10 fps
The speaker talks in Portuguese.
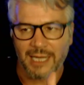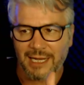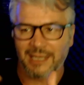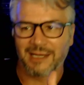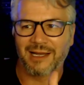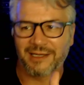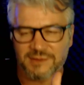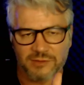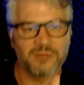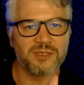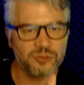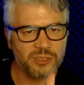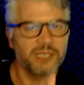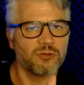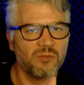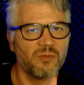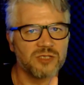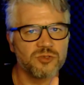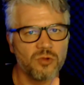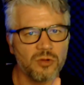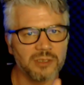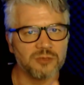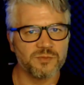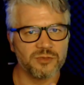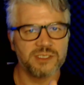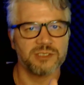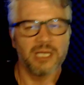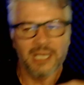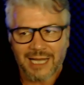A, a questão da maçonaria como uma escola, os procedimentos.